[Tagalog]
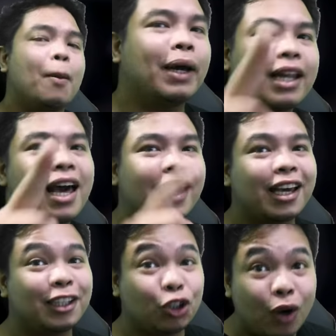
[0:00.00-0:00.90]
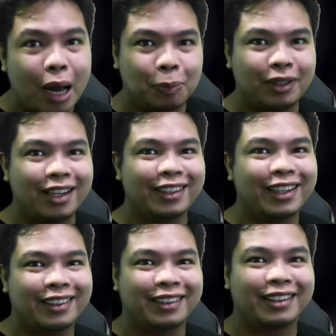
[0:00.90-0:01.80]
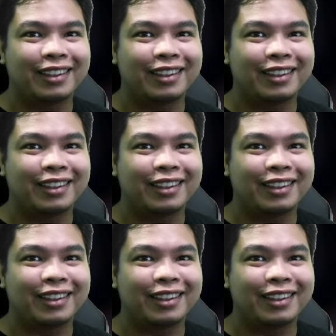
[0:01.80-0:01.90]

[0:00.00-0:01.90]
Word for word: para lagi ka ditong updated.